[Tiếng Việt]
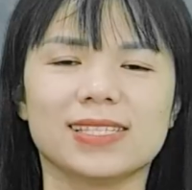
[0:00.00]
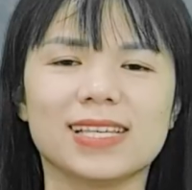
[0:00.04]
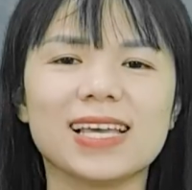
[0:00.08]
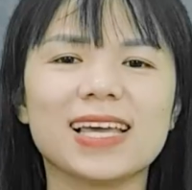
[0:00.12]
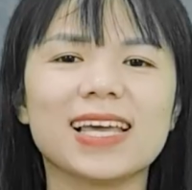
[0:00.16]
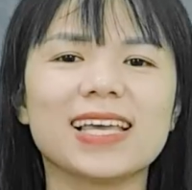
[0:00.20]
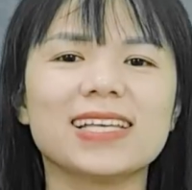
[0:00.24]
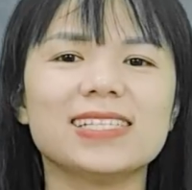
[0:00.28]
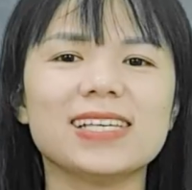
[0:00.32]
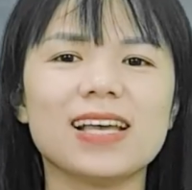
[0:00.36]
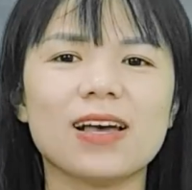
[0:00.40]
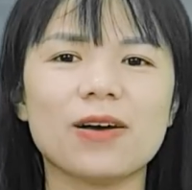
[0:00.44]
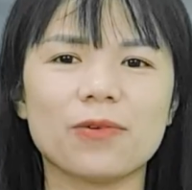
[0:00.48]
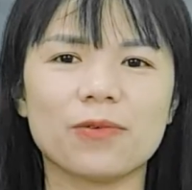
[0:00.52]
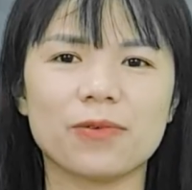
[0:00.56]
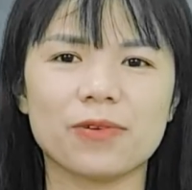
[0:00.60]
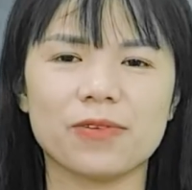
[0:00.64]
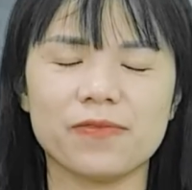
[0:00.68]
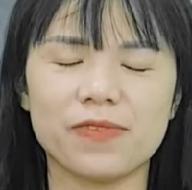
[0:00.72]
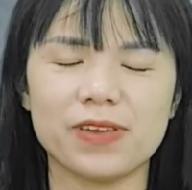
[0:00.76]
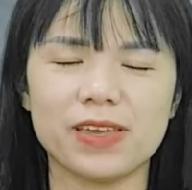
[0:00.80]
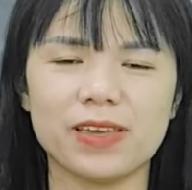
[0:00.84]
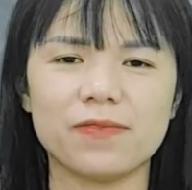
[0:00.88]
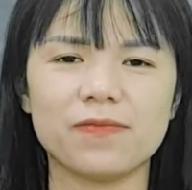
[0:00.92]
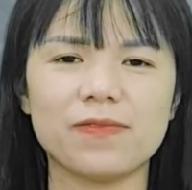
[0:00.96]
Xin kính chào
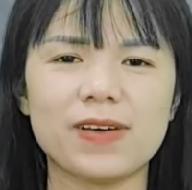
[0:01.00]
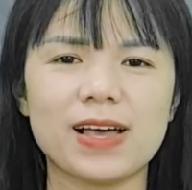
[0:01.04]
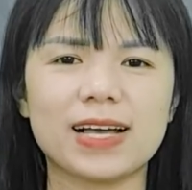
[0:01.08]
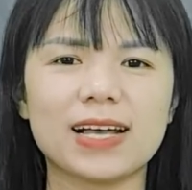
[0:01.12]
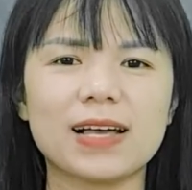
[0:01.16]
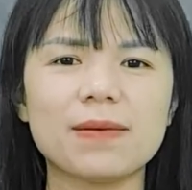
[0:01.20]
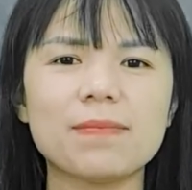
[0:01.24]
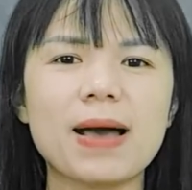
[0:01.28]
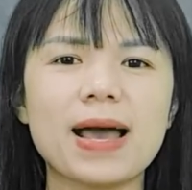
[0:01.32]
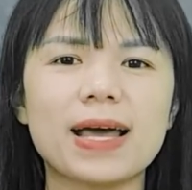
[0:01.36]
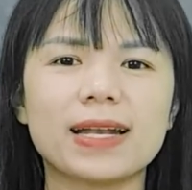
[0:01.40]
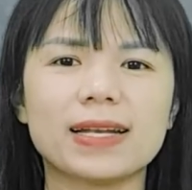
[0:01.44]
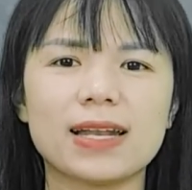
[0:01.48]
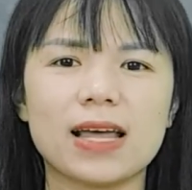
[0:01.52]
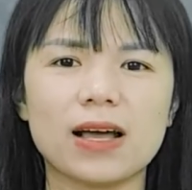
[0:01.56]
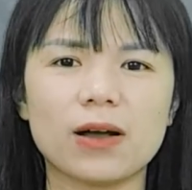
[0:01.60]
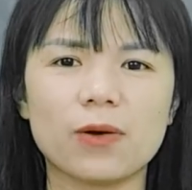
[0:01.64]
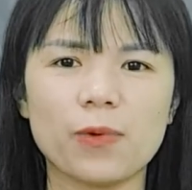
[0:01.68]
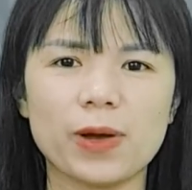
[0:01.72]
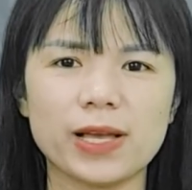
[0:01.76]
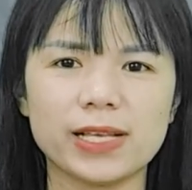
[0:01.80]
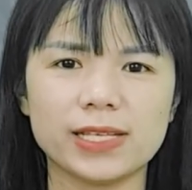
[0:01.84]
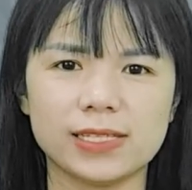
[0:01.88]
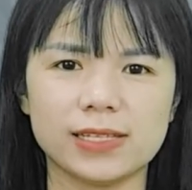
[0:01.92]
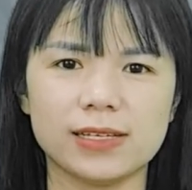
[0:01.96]
quý vị và các bạn đã
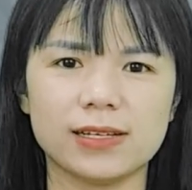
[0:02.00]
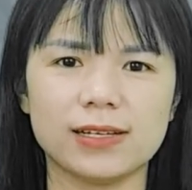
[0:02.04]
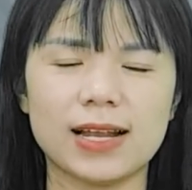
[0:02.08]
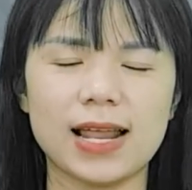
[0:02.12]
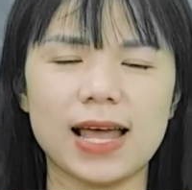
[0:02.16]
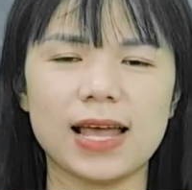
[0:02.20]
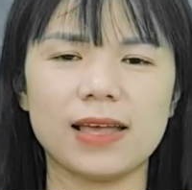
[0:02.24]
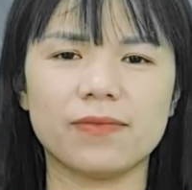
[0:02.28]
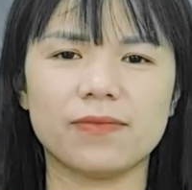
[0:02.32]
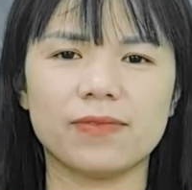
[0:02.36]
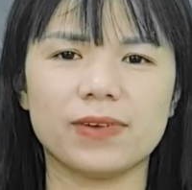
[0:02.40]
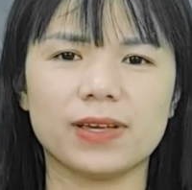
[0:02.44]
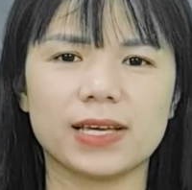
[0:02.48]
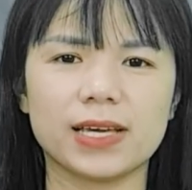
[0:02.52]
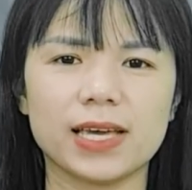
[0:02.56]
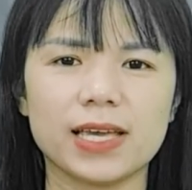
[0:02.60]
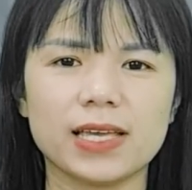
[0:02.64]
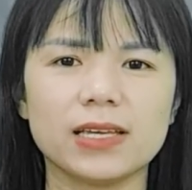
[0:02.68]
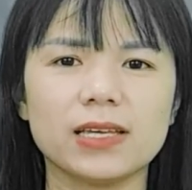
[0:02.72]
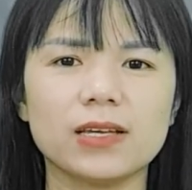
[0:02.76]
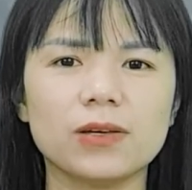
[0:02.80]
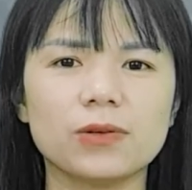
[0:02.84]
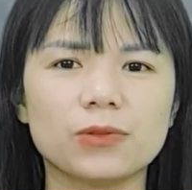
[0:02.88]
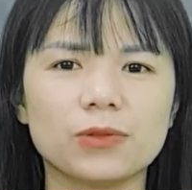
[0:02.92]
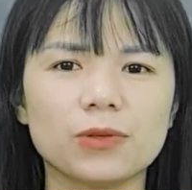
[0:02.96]
quay trở lại với
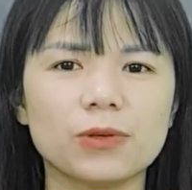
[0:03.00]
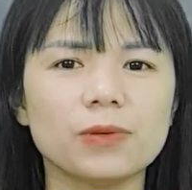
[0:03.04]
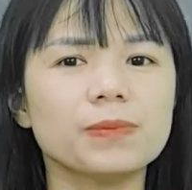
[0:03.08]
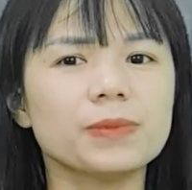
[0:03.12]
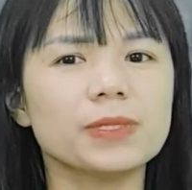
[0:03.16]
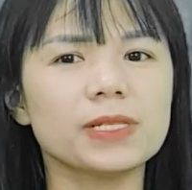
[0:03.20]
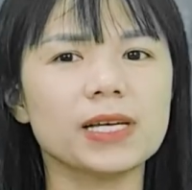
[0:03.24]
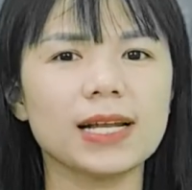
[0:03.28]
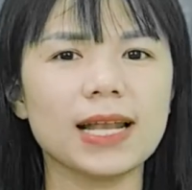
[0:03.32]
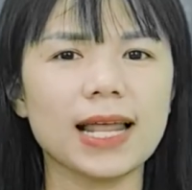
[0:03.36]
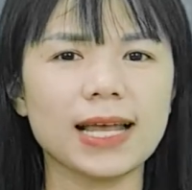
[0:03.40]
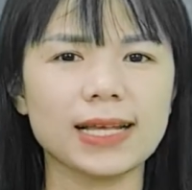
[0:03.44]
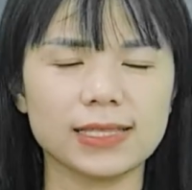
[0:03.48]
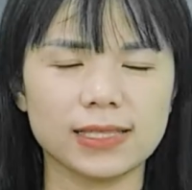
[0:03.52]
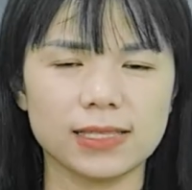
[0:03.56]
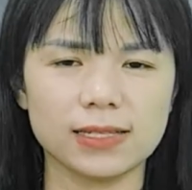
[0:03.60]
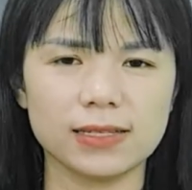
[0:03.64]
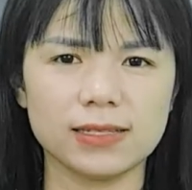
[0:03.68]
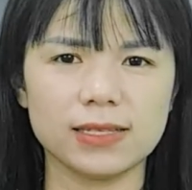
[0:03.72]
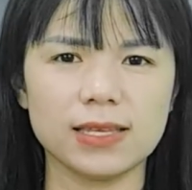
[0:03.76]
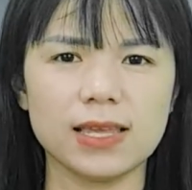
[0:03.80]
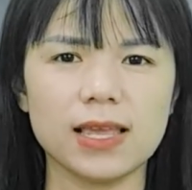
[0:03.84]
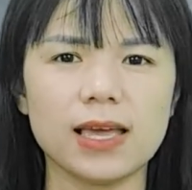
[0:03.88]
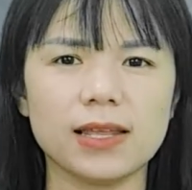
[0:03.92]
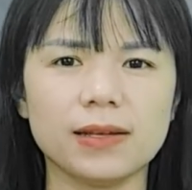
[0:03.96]
kênh youtube Chữa Lành Tự
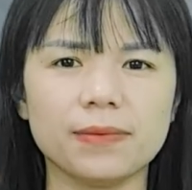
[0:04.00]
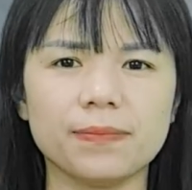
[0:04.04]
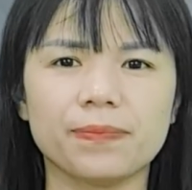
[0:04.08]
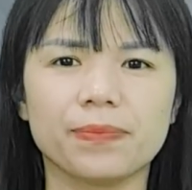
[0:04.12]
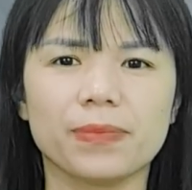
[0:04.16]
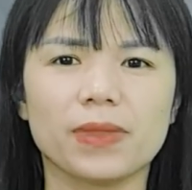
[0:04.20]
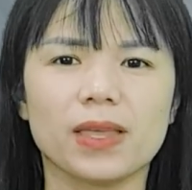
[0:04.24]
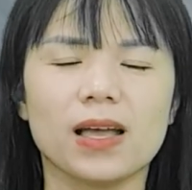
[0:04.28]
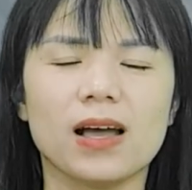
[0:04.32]
Nhiên